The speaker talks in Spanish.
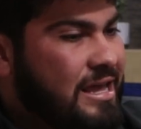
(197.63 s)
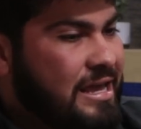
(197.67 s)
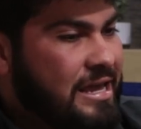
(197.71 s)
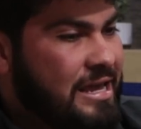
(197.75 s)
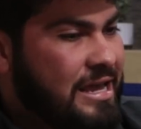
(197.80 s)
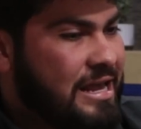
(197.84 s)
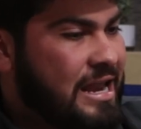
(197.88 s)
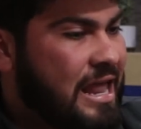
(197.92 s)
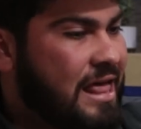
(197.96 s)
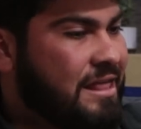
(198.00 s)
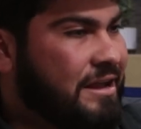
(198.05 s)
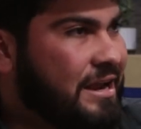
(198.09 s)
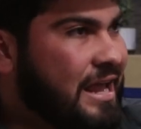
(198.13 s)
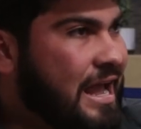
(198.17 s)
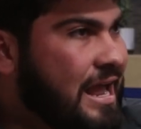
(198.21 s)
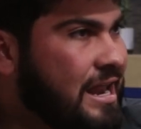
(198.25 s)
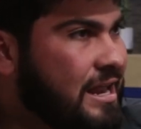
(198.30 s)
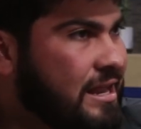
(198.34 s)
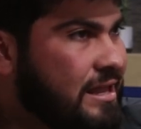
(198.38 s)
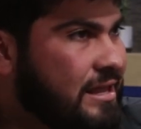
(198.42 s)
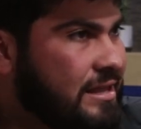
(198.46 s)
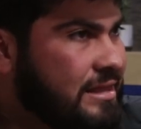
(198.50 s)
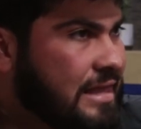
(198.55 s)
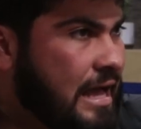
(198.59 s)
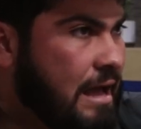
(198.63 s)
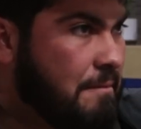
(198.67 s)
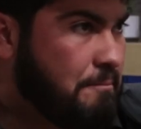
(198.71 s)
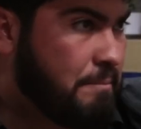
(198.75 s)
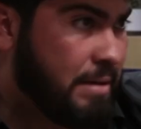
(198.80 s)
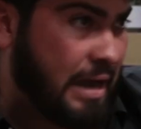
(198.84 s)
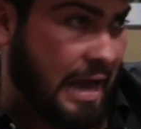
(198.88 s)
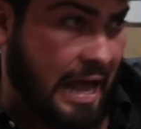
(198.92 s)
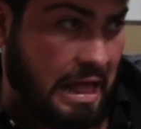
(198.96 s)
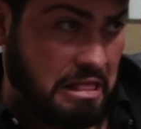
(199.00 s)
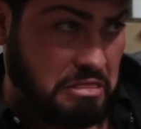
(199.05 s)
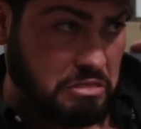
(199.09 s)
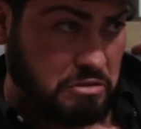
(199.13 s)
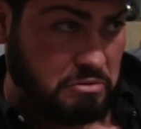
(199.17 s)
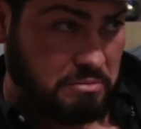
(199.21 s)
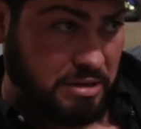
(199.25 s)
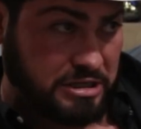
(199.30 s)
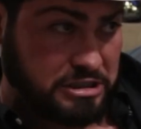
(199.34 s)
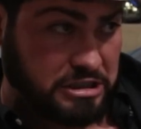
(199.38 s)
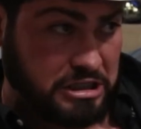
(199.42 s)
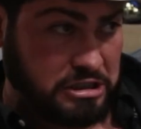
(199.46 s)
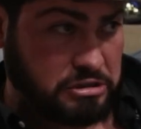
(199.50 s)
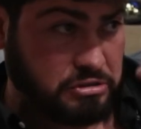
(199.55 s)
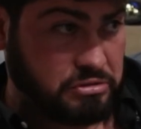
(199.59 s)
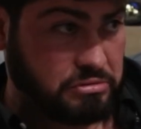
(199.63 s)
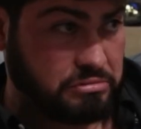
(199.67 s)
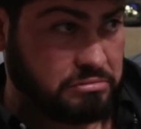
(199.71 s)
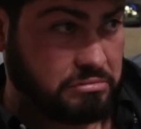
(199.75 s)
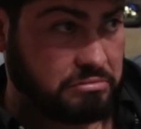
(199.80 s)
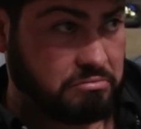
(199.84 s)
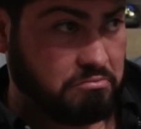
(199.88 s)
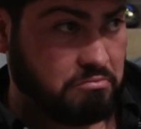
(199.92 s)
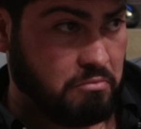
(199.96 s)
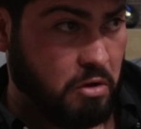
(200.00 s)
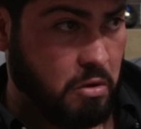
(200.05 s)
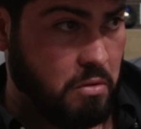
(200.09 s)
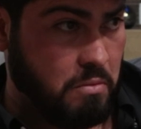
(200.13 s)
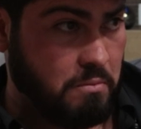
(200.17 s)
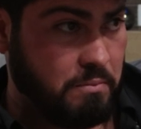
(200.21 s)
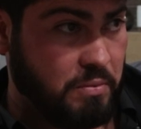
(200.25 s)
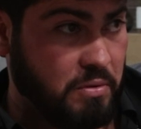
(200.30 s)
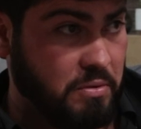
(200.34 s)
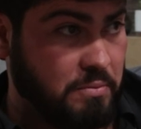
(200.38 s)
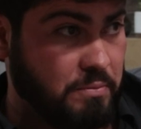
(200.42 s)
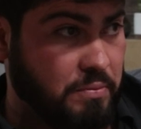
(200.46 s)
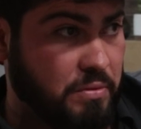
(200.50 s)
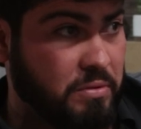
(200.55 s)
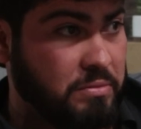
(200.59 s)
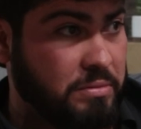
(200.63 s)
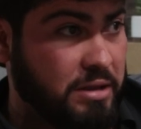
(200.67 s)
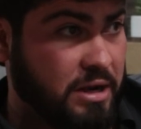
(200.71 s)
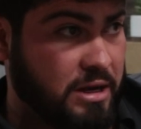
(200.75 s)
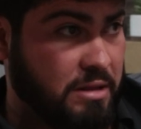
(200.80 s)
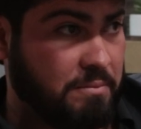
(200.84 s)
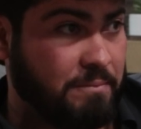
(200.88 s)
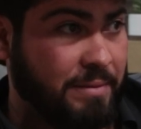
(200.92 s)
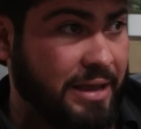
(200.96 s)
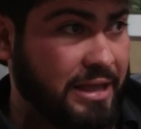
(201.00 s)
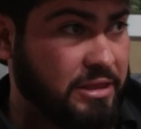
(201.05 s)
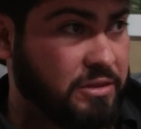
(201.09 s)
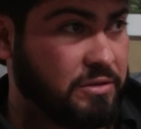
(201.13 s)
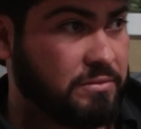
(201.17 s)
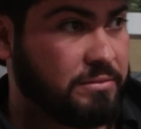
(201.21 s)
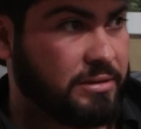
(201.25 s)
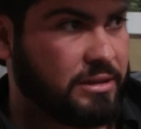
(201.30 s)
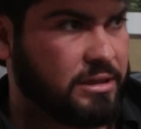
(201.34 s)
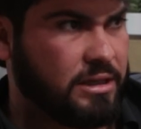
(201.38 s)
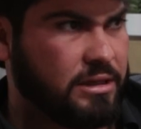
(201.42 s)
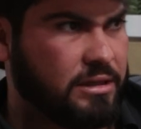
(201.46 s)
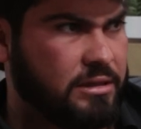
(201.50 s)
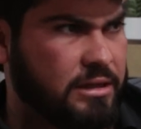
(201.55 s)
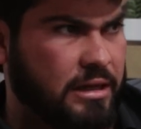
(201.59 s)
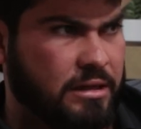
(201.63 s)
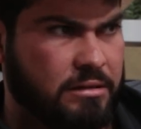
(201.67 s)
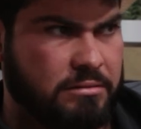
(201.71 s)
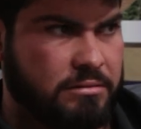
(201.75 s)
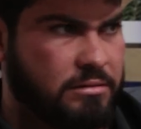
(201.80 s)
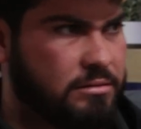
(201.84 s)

Y el Adriel estaba pegando macizo. Pum, pum, pum, mi respeto, ¿me entiendes?